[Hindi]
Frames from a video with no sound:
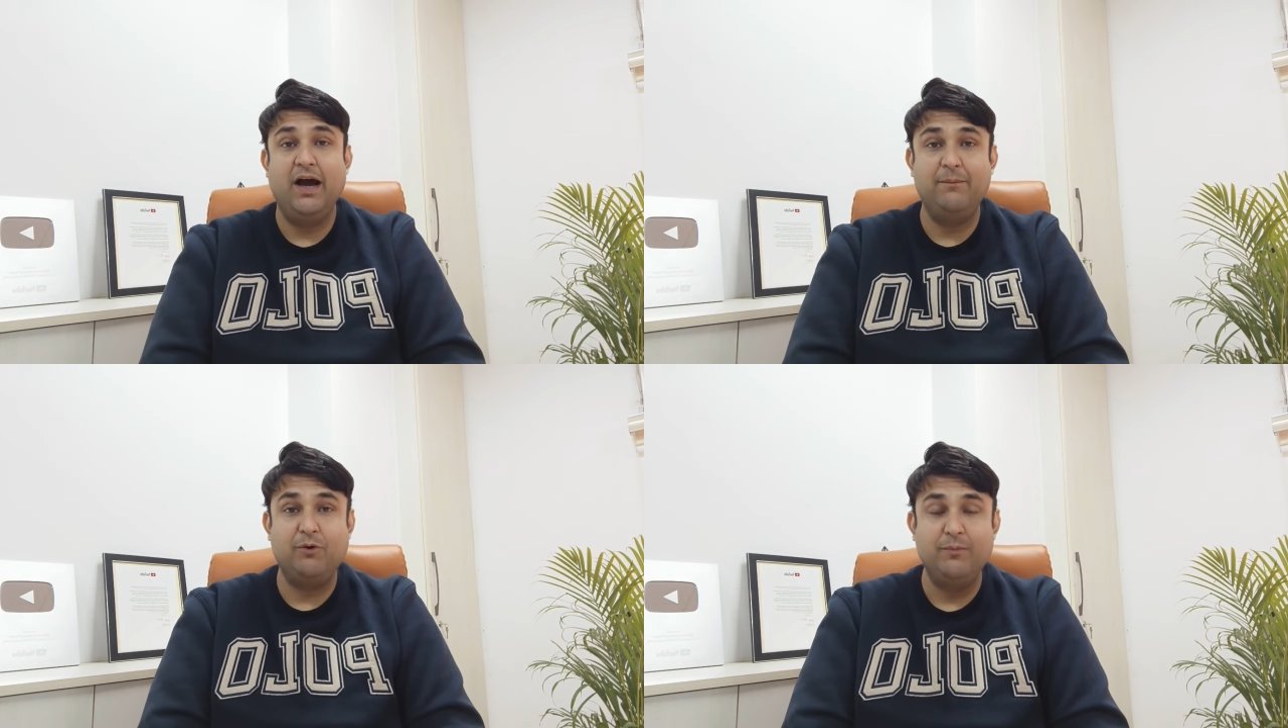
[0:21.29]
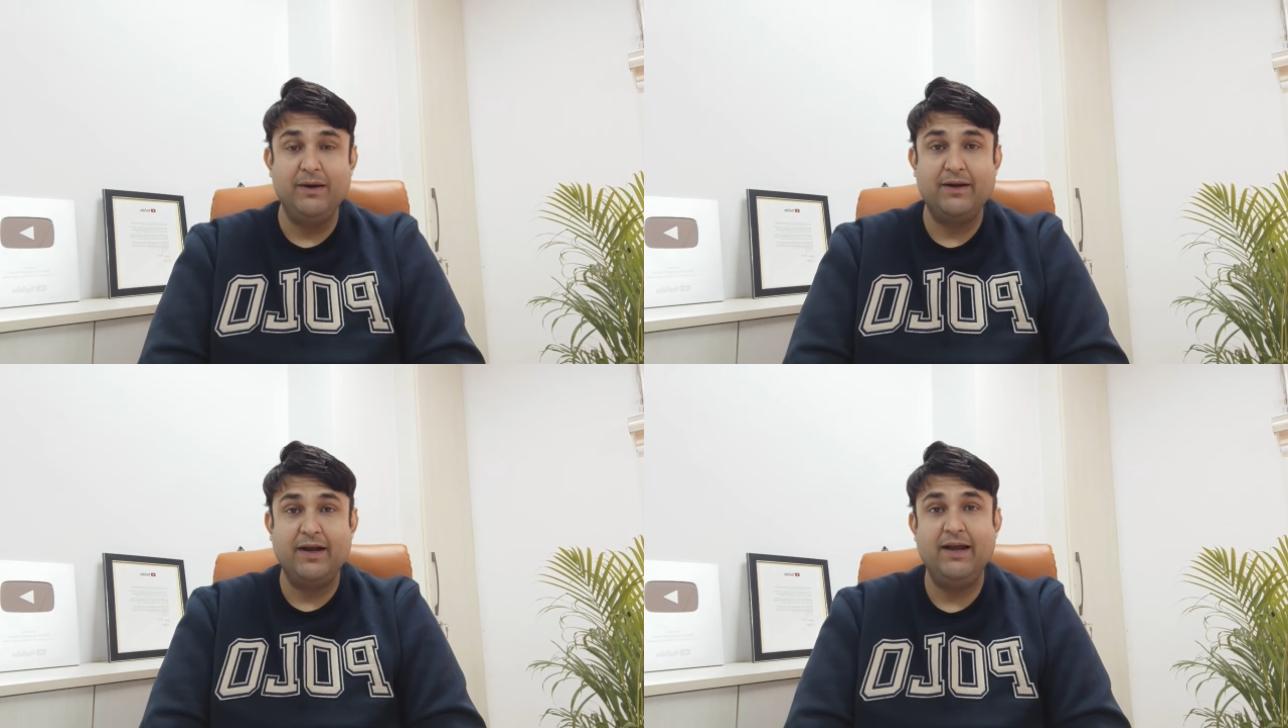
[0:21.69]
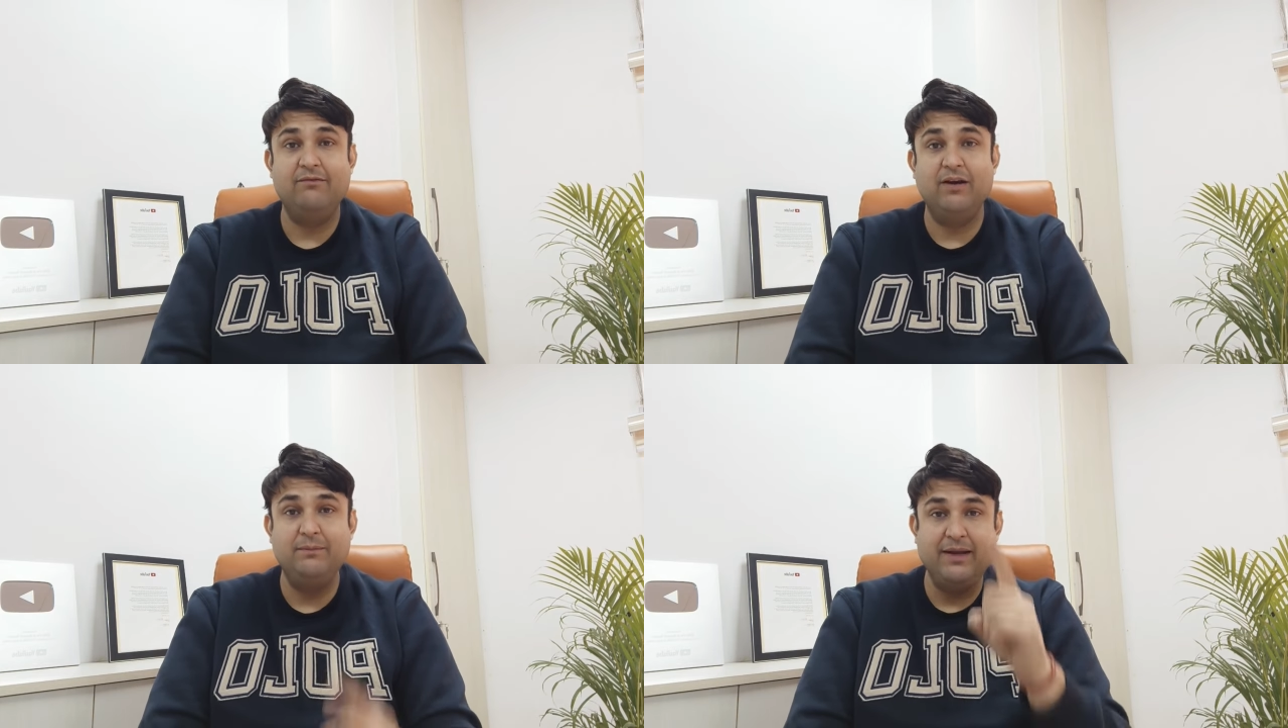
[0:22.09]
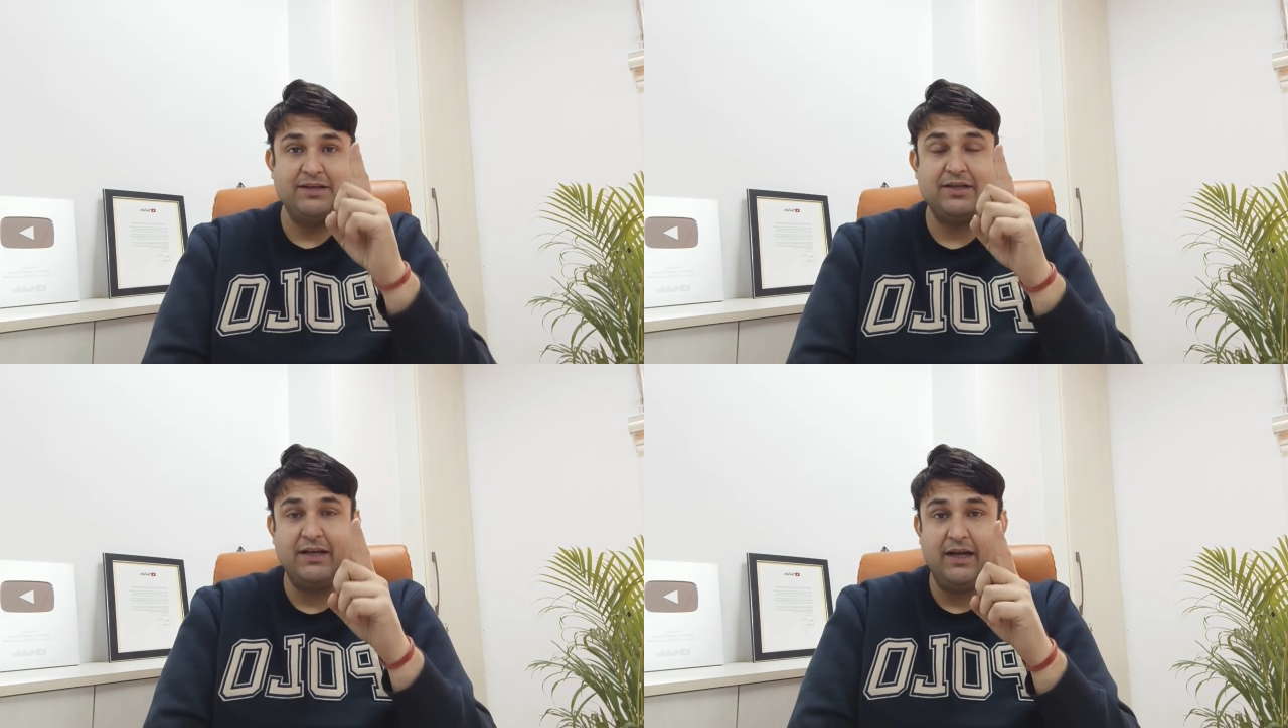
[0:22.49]
आपको मिल रहा है वन बी
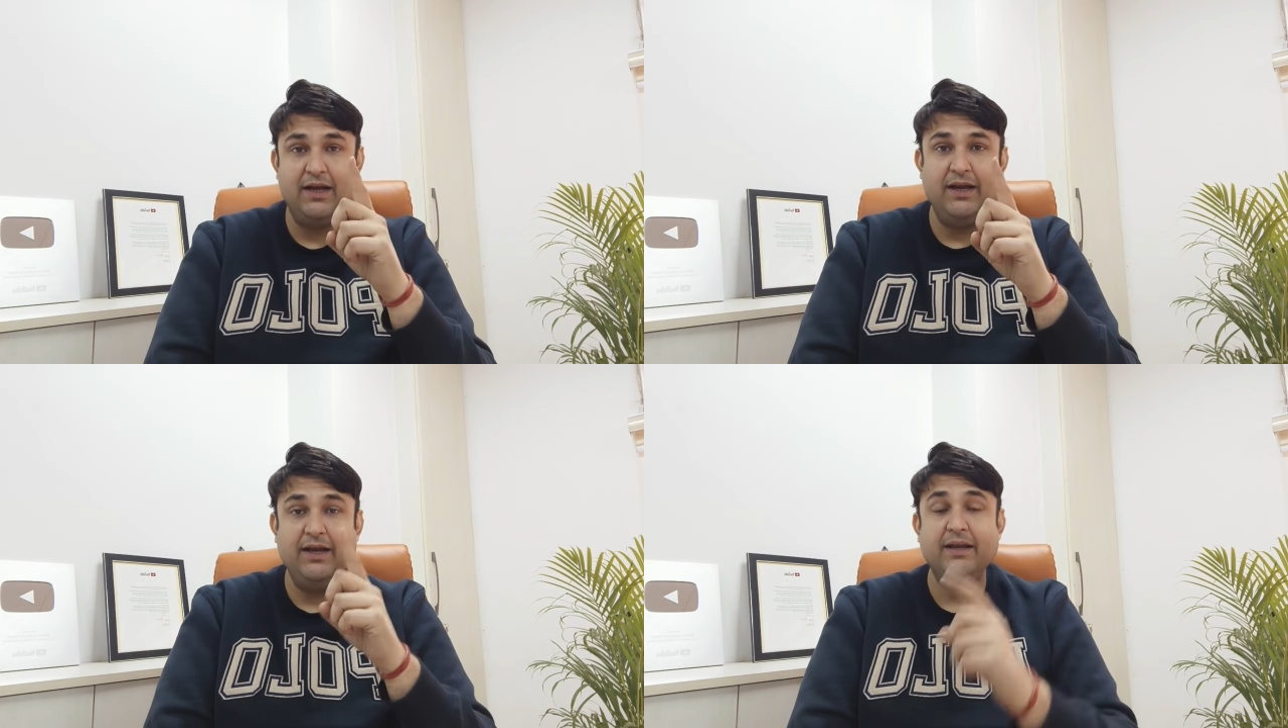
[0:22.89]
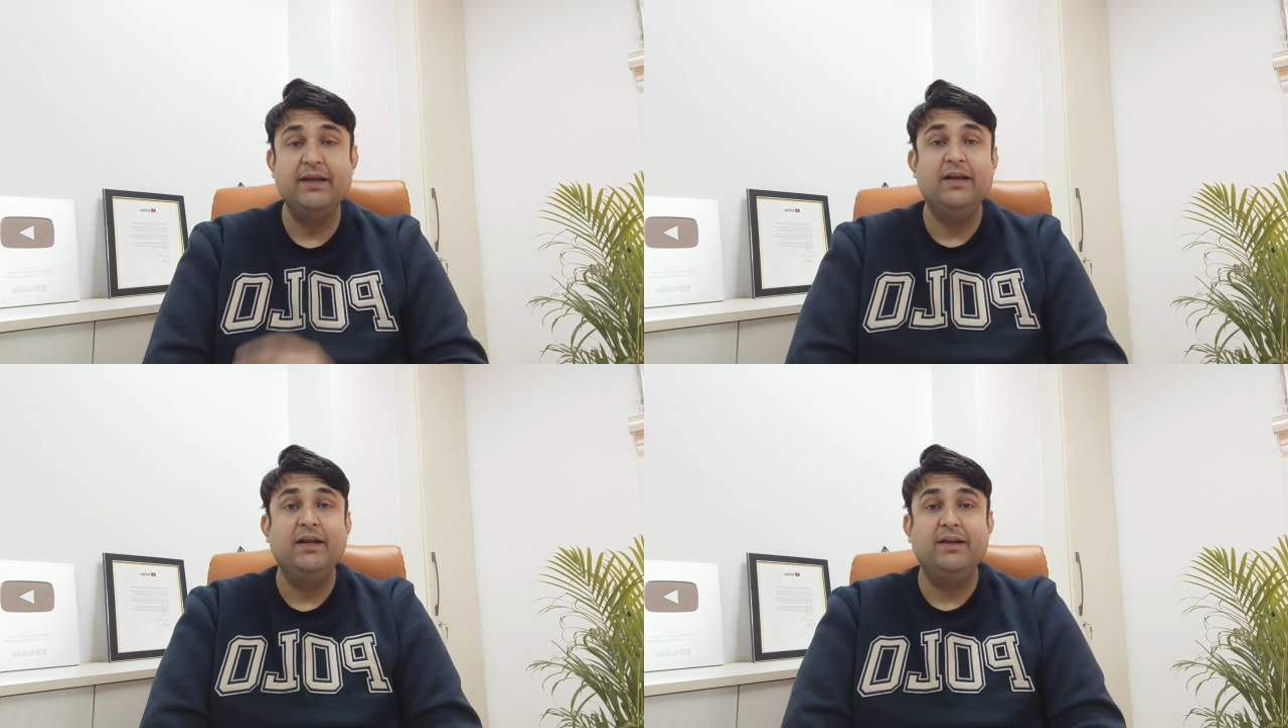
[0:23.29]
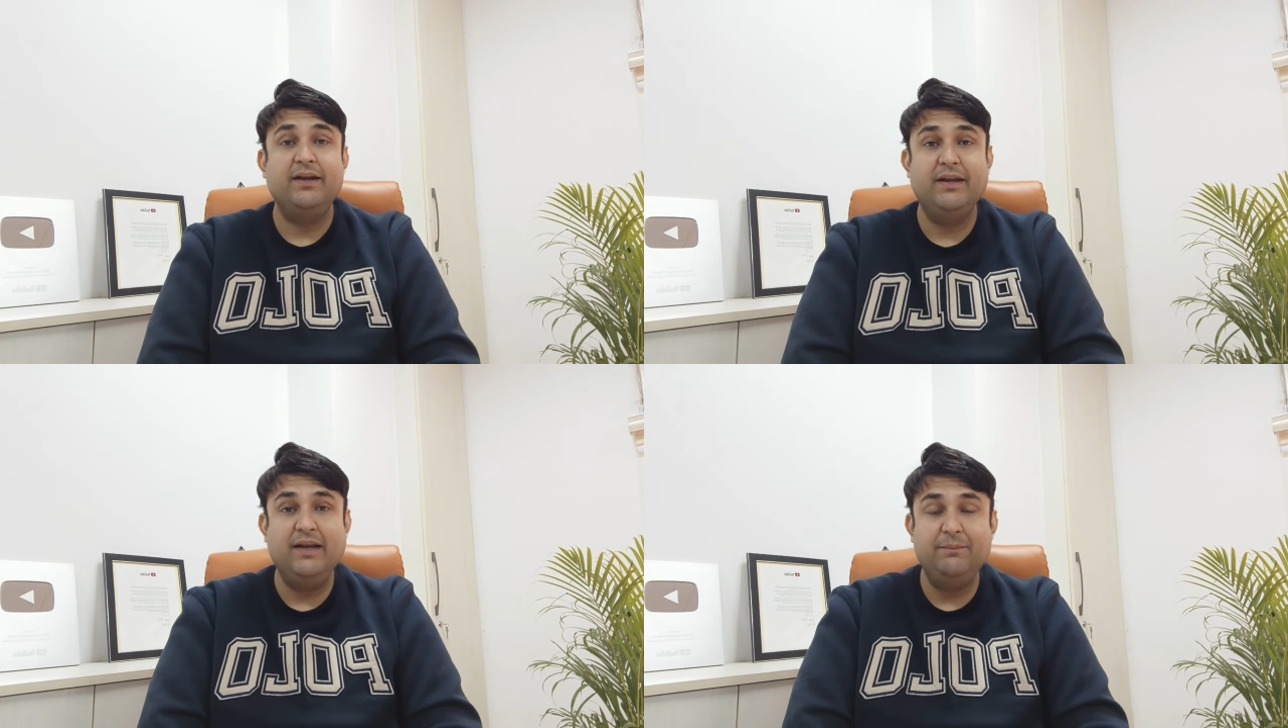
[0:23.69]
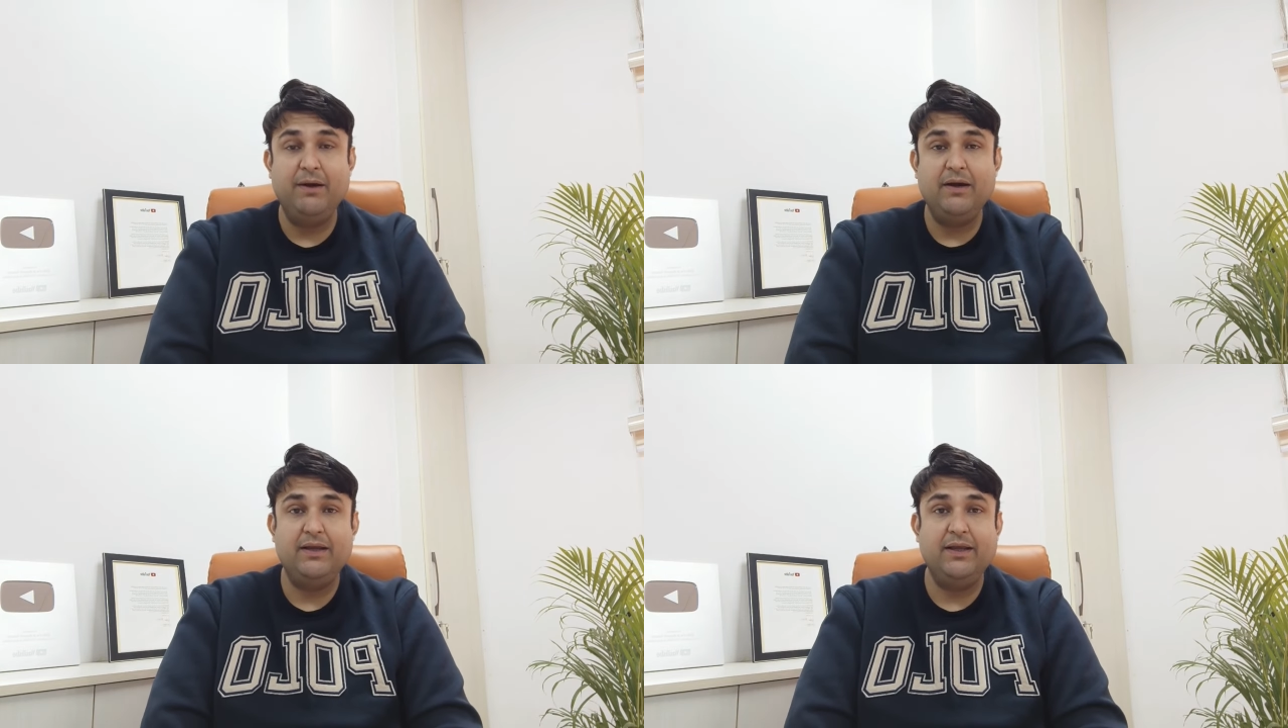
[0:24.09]
एच कहा है नन्ने
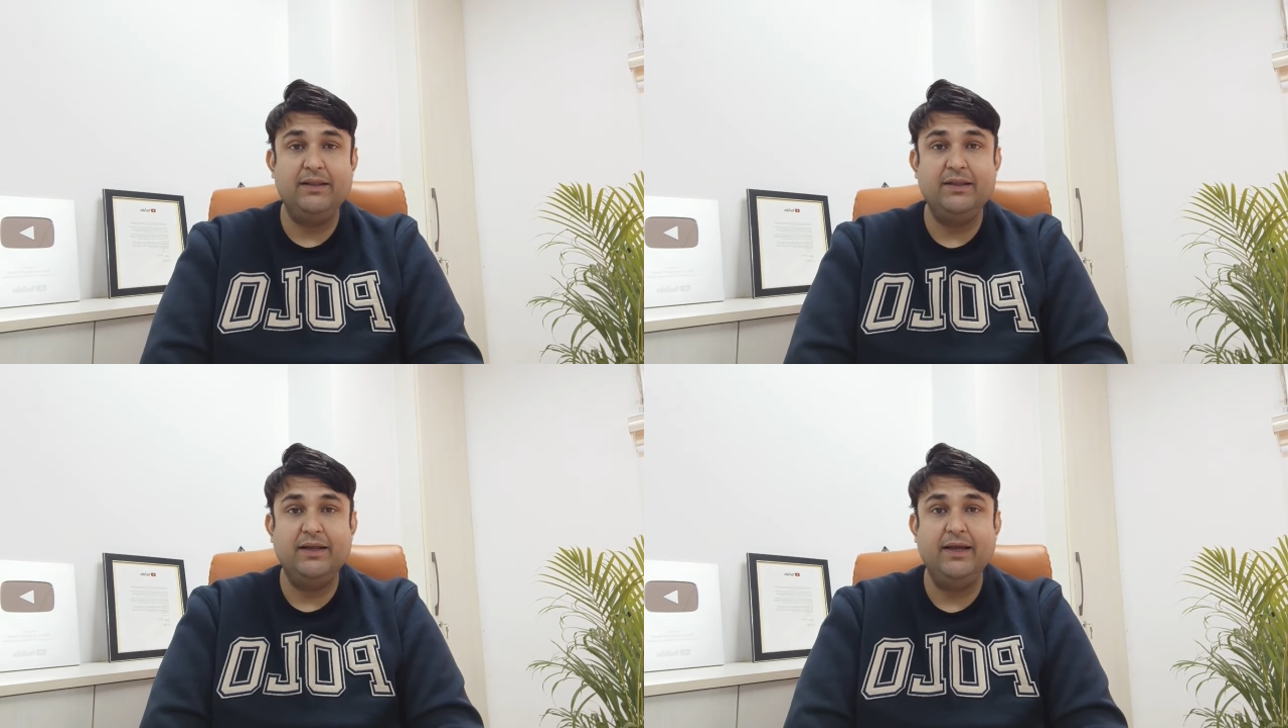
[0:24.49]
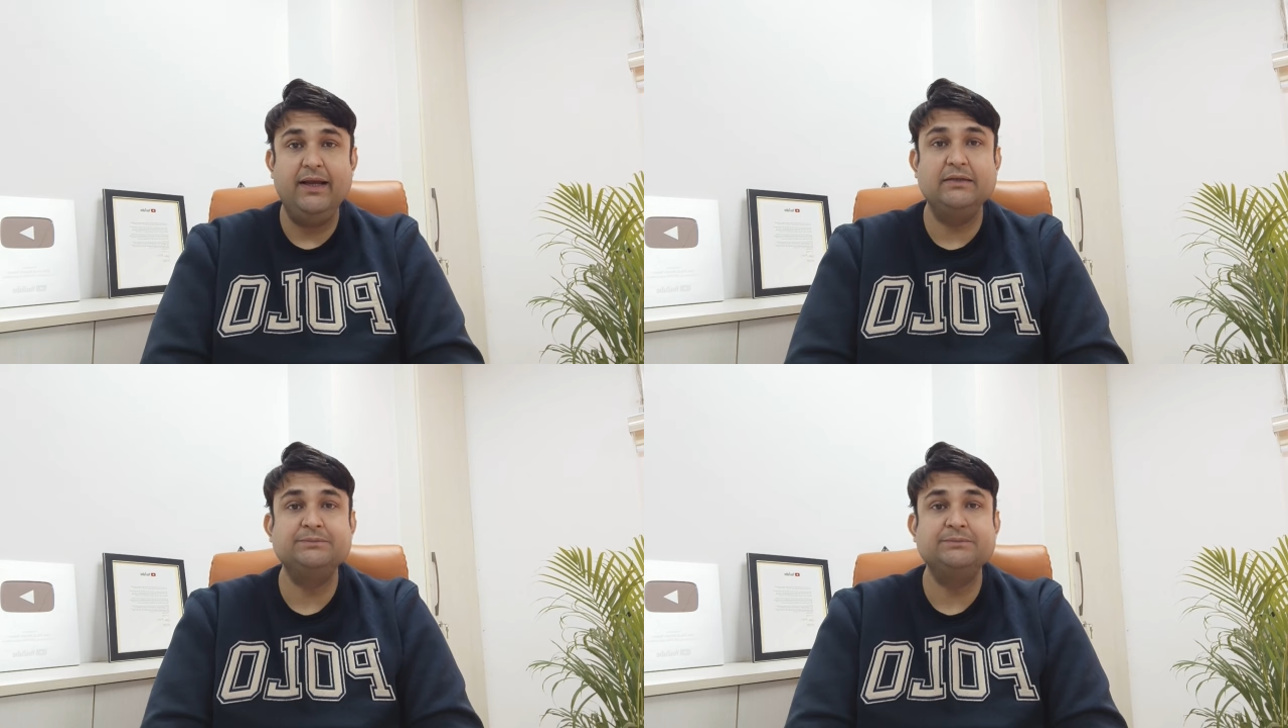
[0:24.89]
पार्क के अंदर है